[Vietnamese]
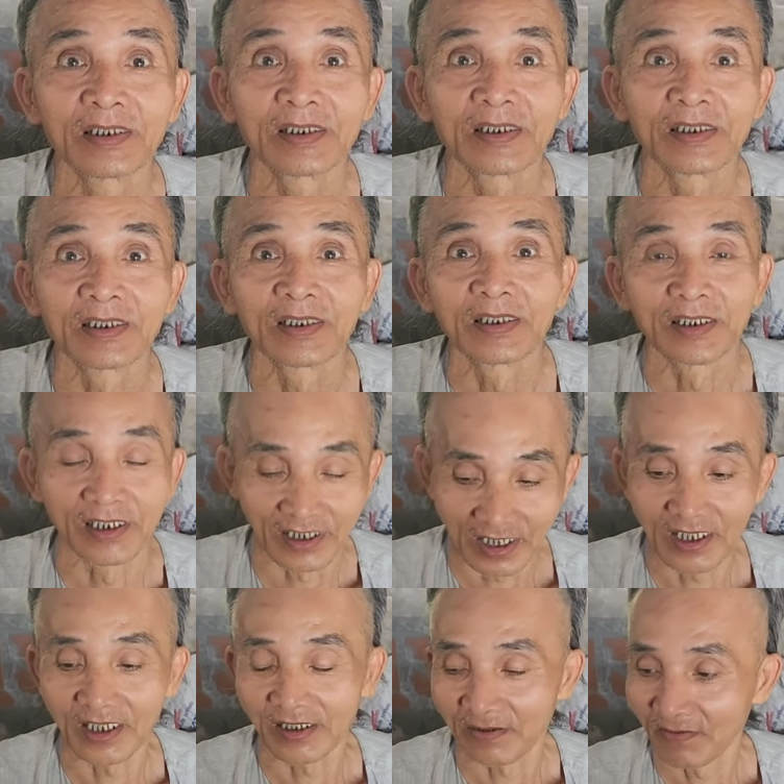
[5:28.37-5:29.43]
đến đó
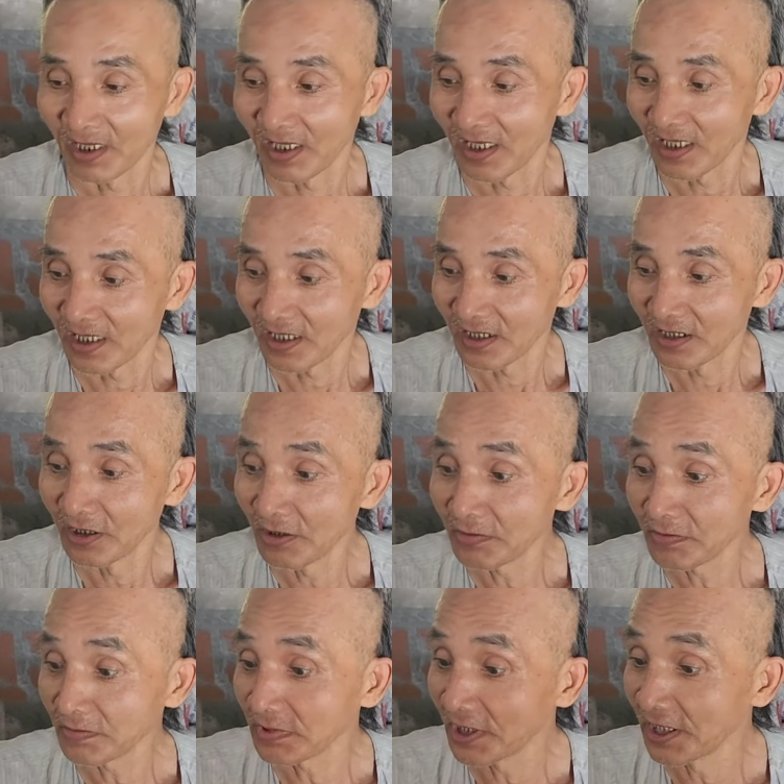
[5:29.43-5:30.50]
dạ, mà lúc
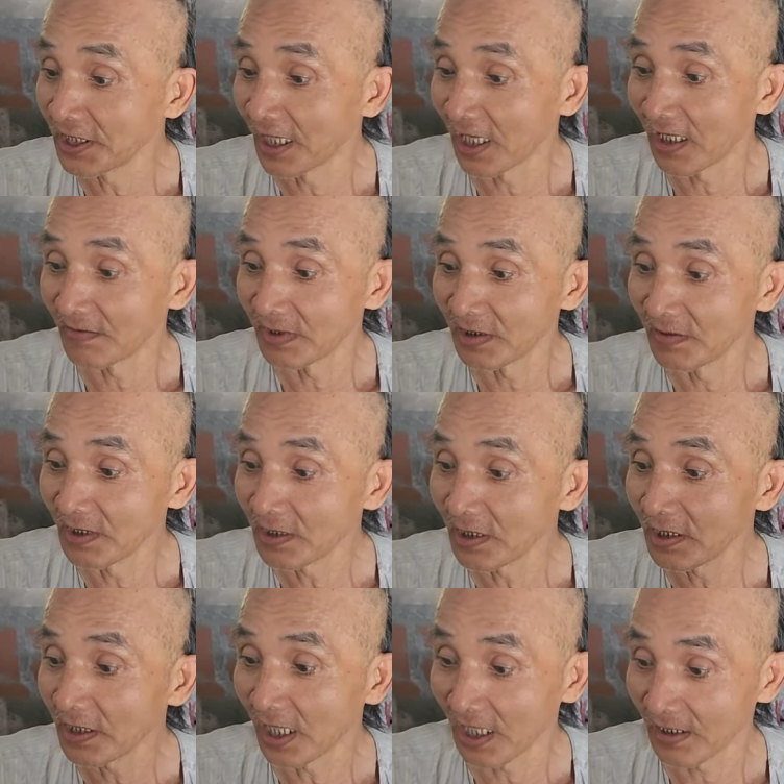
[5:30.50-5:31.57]
đi làm thì mới có
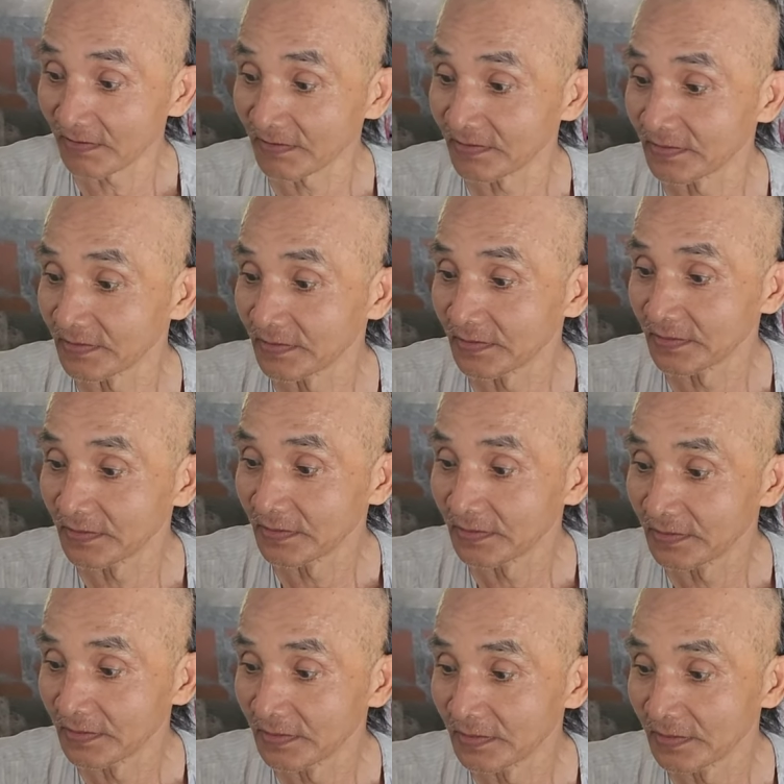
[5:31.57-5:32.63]
làm
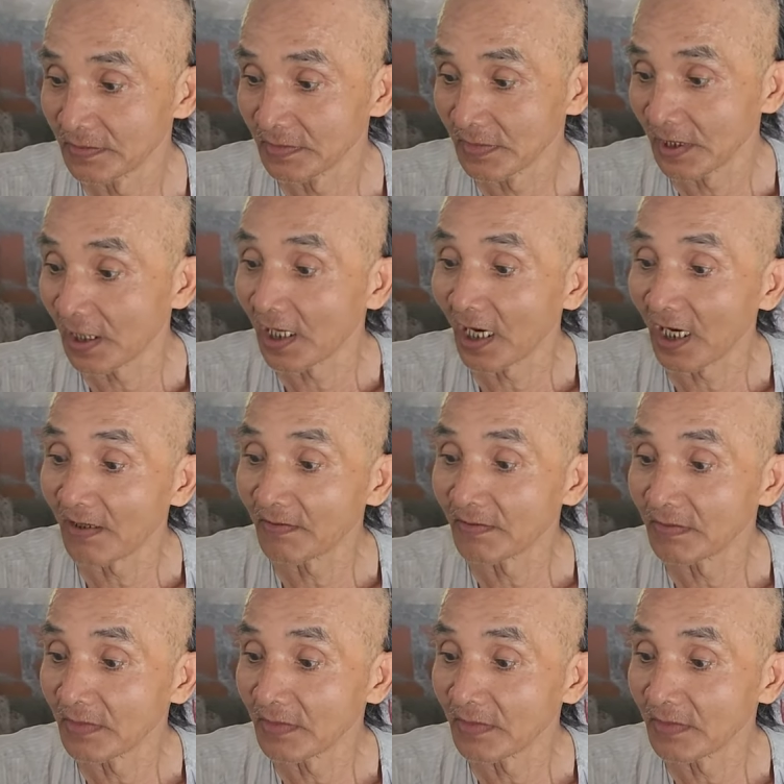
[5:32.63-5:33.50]
dạ. làm